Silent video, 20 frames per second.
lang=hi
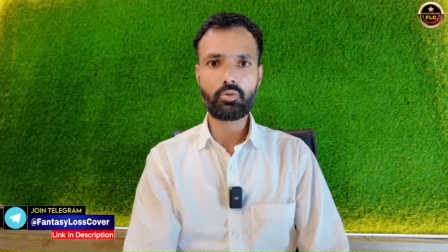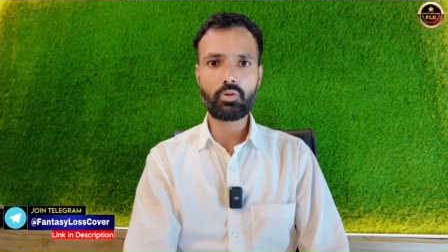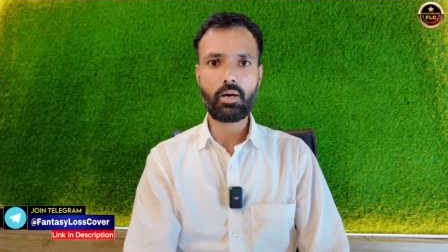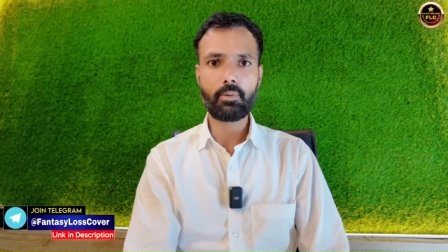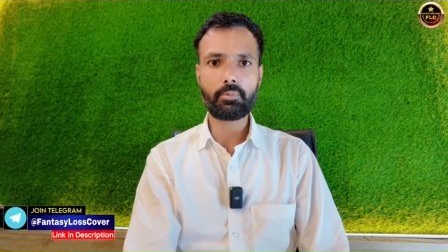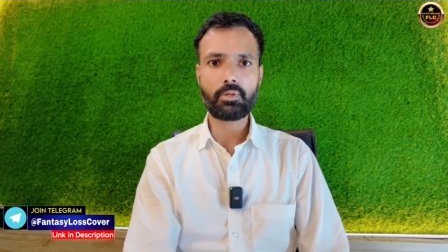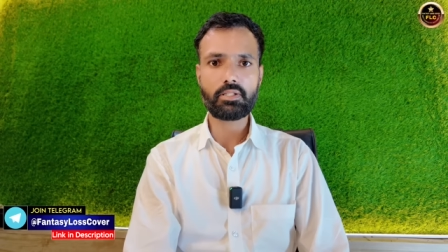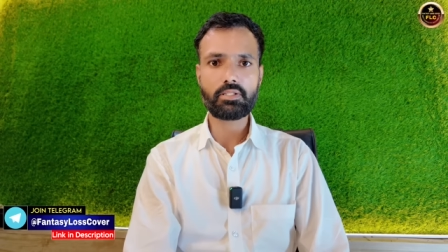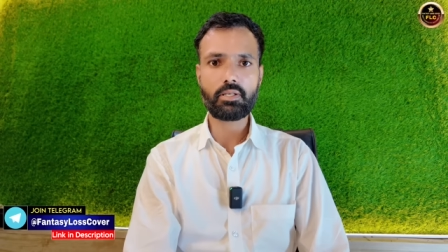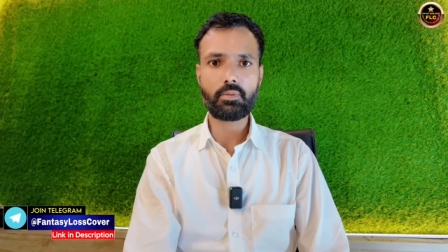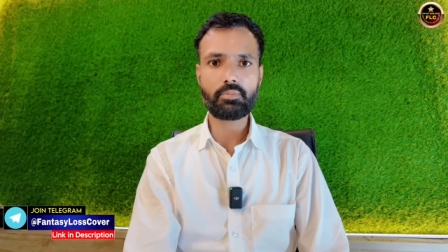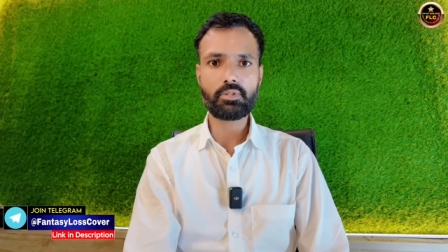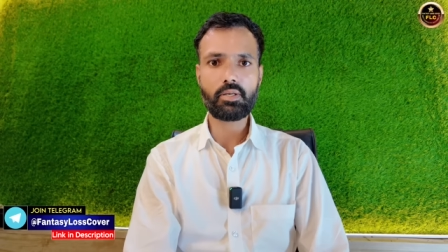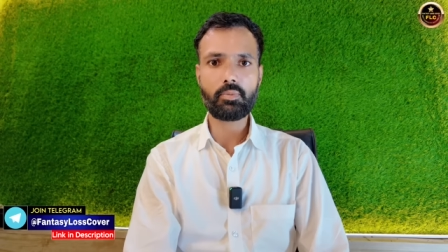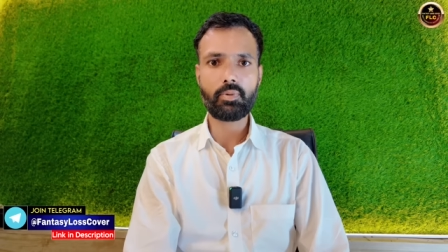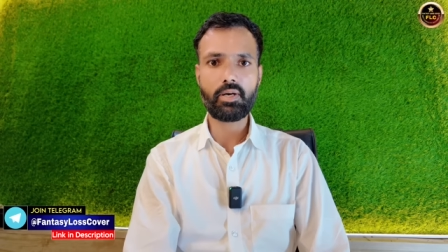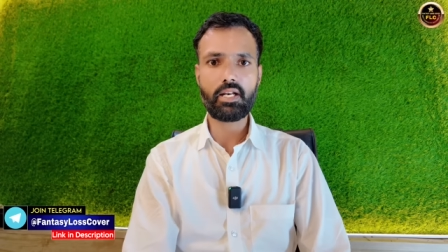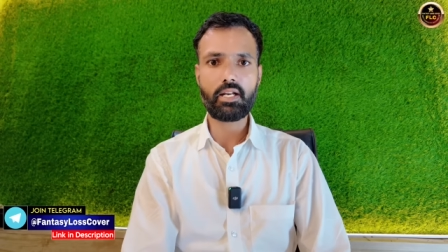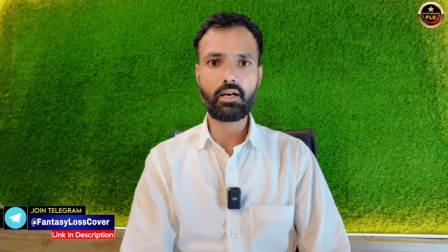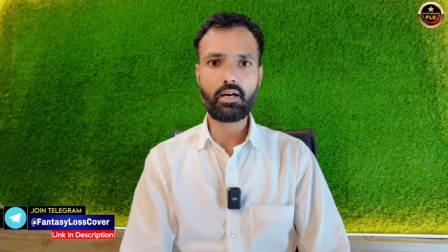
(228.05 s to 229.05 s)
तो आपका
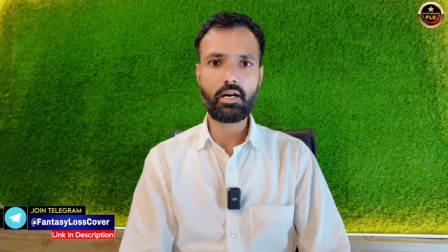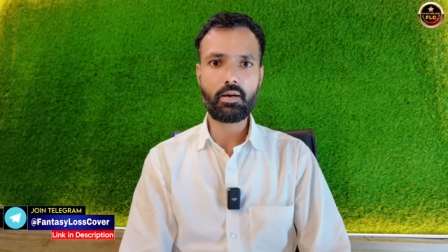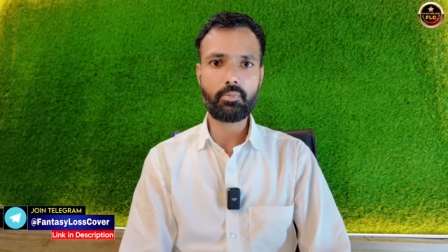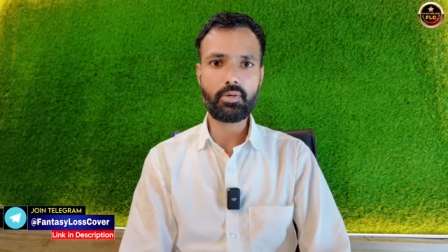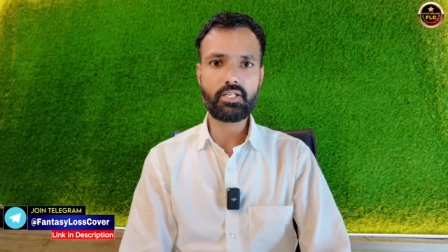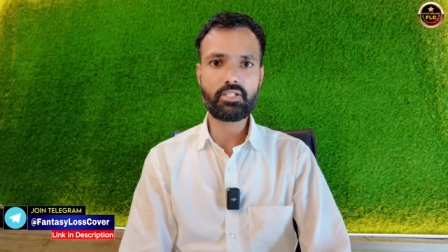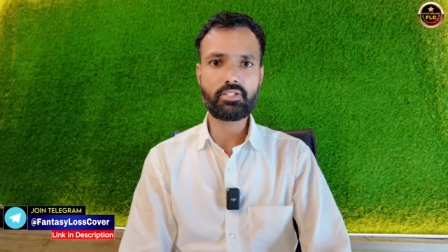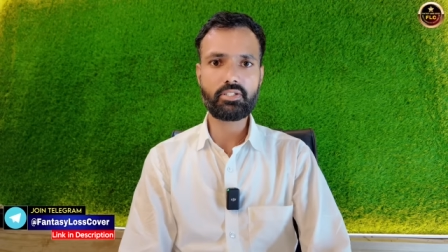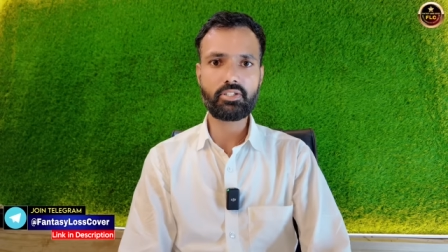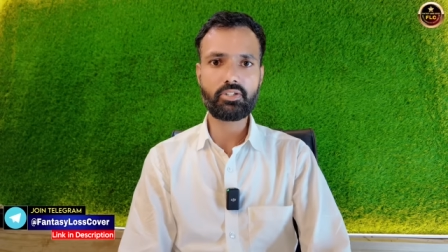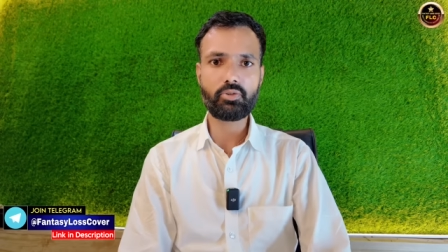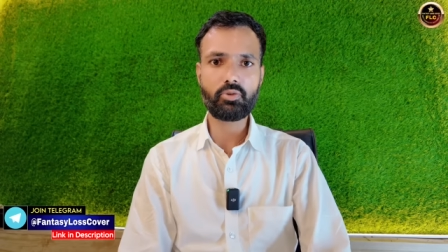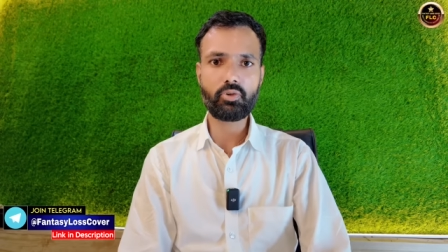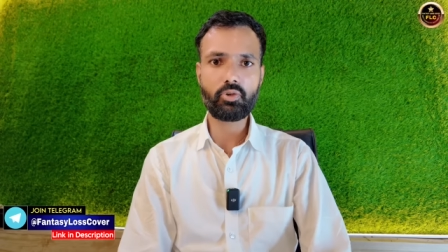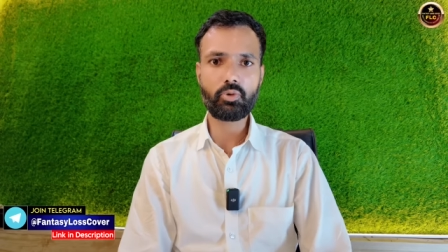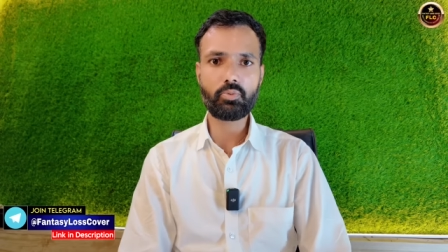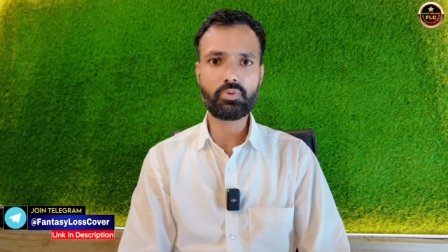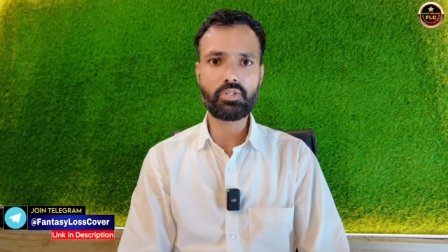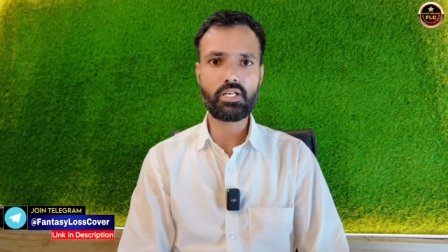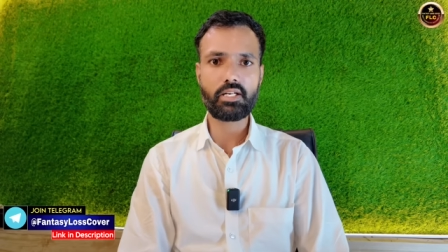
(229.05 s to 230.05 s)
सबसे पहला काम है इस यूट्यूब